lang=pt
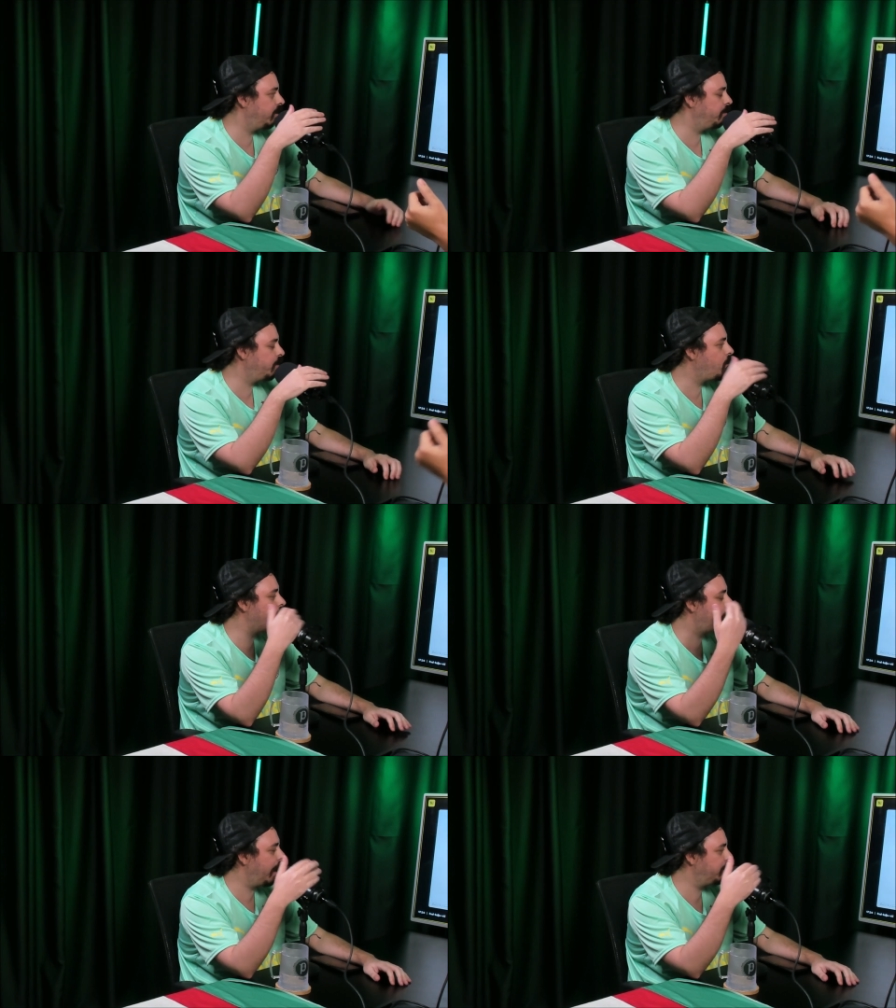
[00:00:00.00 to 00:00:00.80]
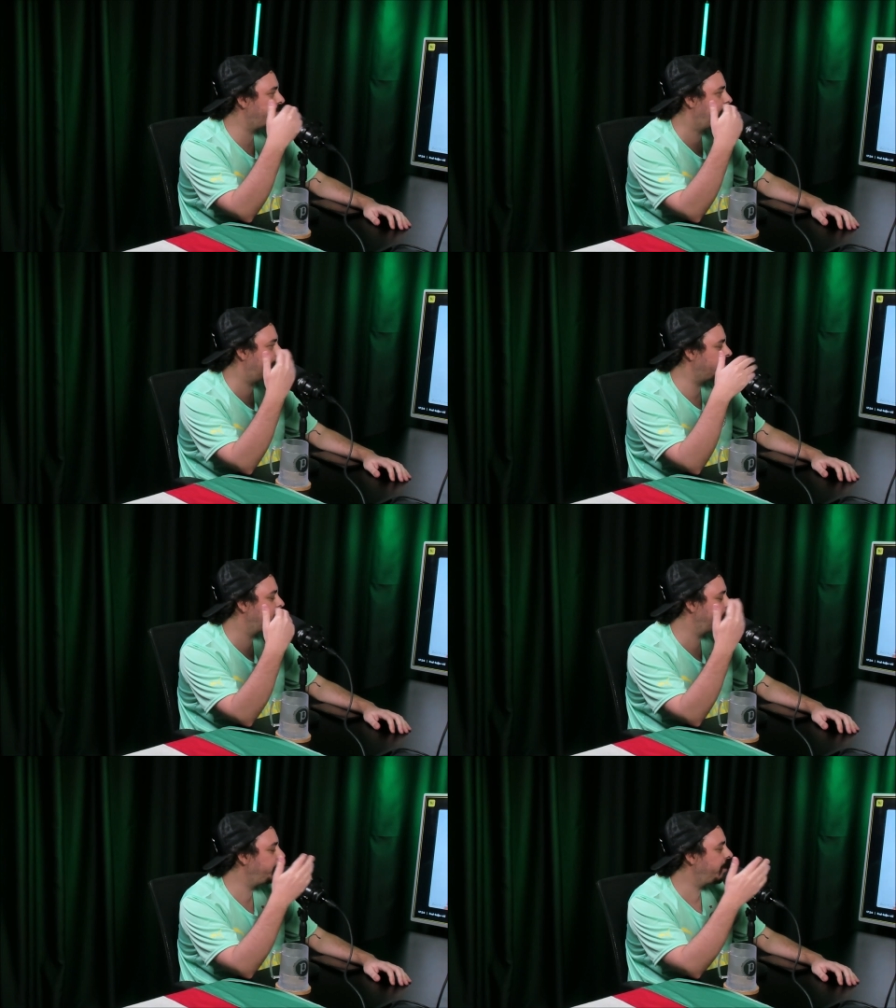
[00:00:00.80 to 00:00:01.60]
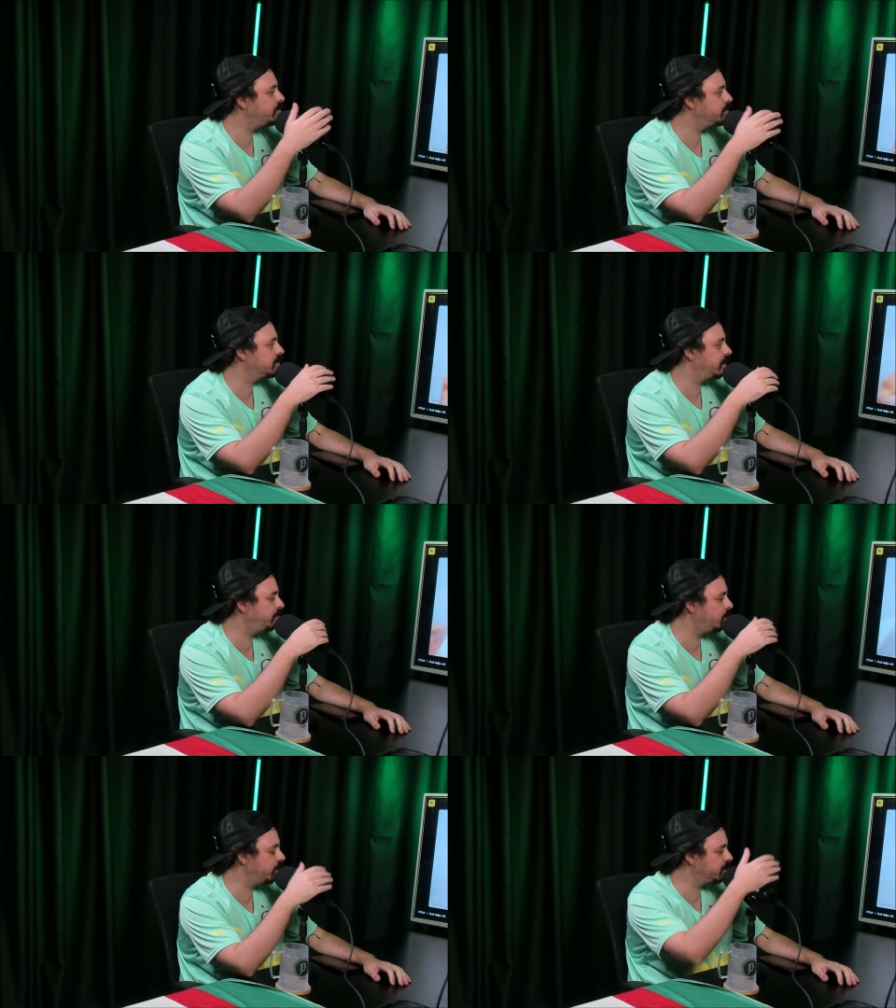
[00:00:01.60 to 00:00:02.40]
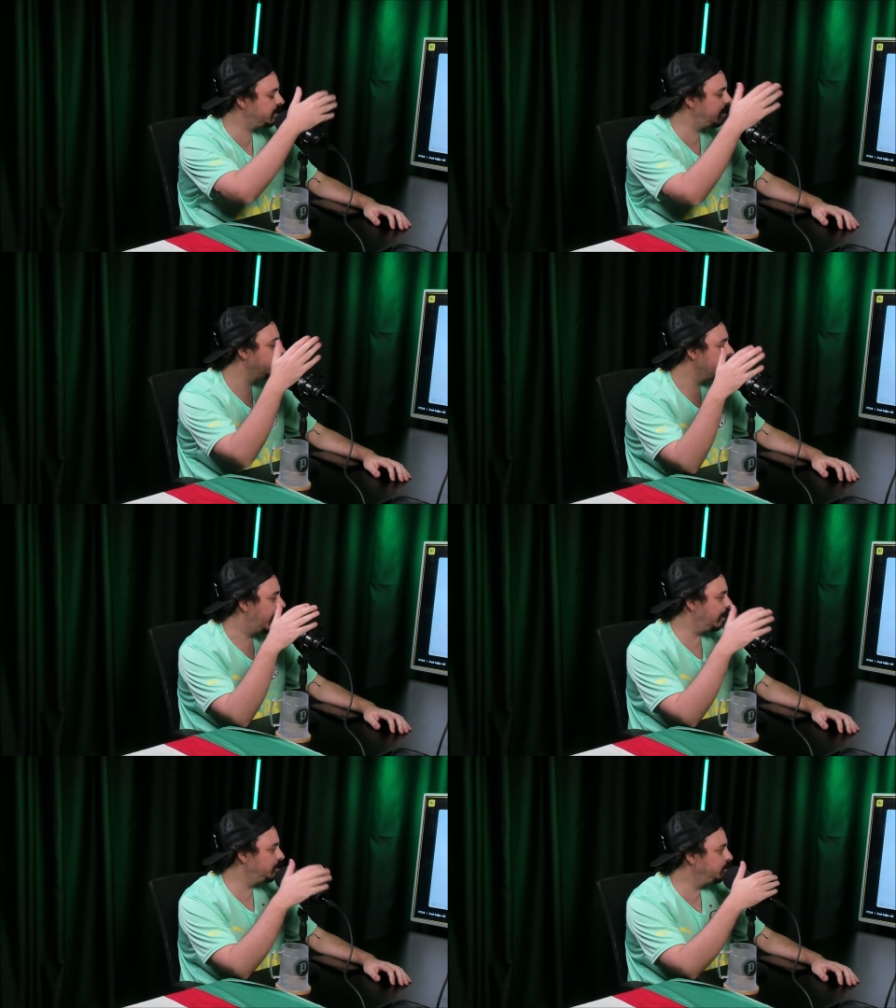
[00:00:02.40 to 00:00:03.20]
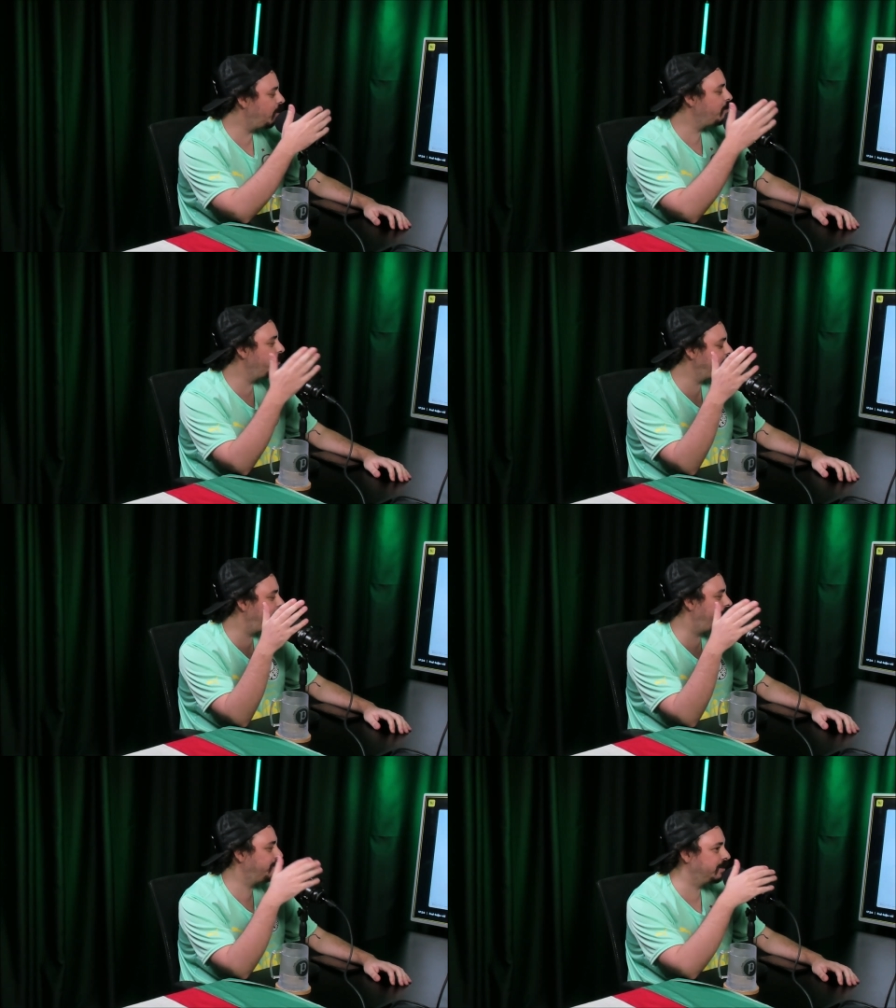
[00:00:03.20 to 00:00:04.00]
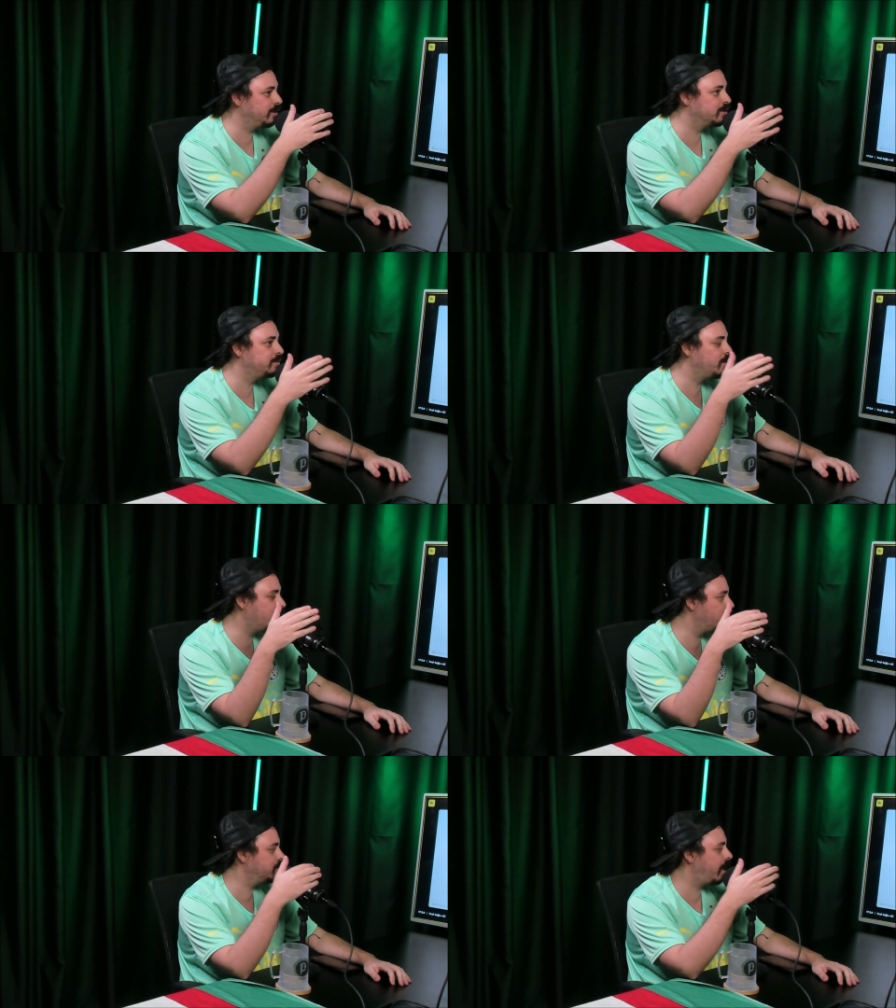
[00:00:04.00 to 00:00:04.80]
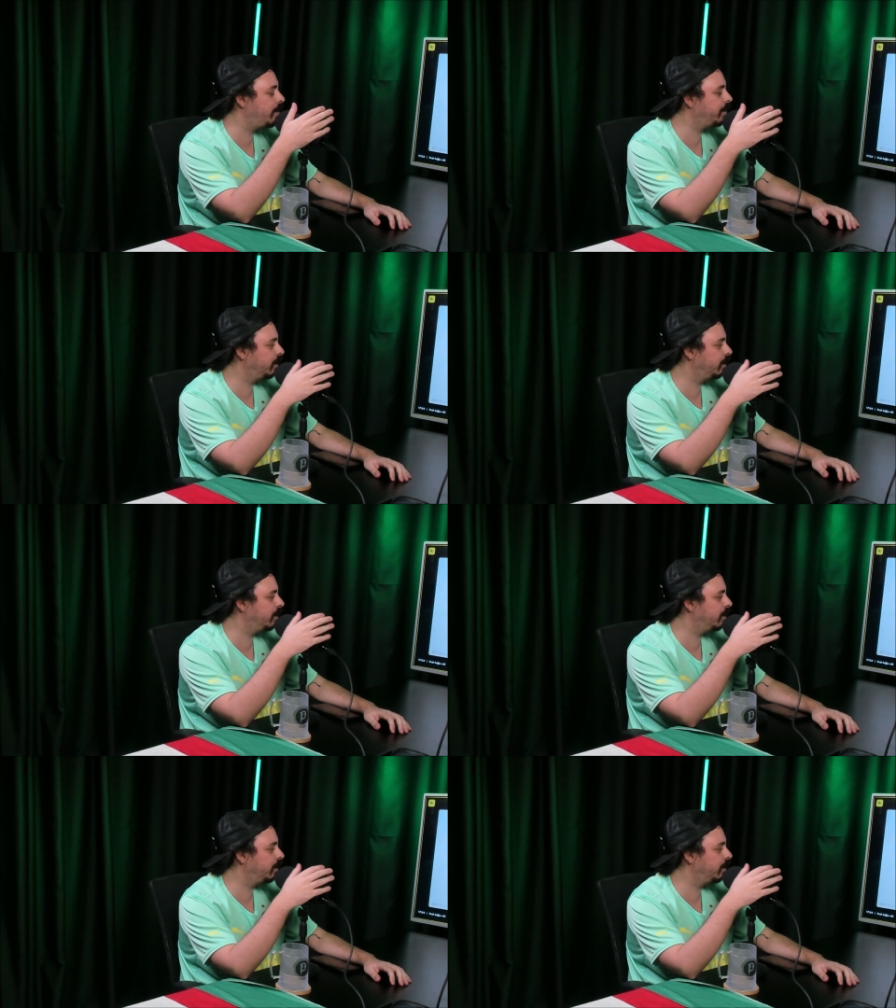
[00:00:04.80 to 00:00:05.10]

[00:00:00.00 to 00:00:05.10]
Eu lembro que o Romário falava muito bem de você, falou que você ajudou muito ele a fazer os mil gols na época